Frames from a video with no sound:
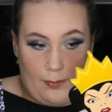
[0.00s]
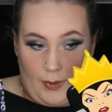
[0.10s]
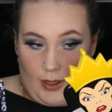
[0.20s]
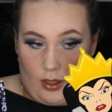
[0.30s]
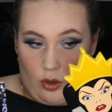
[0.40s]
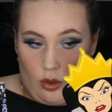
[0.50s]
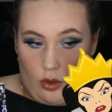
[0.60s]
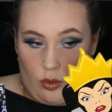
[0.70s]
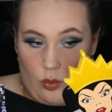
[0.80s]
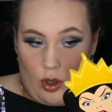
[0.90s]
pero
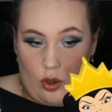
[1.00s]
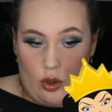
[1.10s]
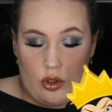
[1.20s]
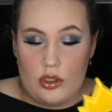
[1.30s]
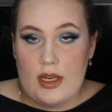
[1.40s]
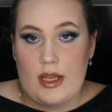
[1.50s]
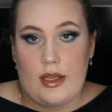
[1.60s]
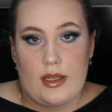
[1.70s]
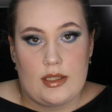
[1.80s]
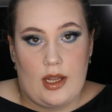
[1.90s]
luego
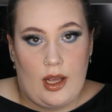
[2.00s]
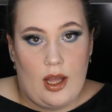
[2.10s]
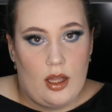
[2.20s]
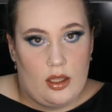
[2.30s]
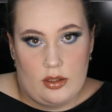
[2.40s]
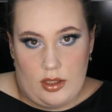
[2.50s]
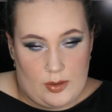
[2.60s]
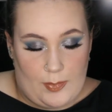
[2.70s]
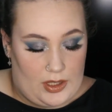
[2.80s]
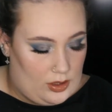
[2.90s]
se seca
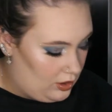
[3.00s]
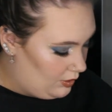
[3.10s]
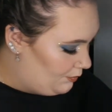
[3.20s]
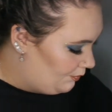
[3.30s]
transparente.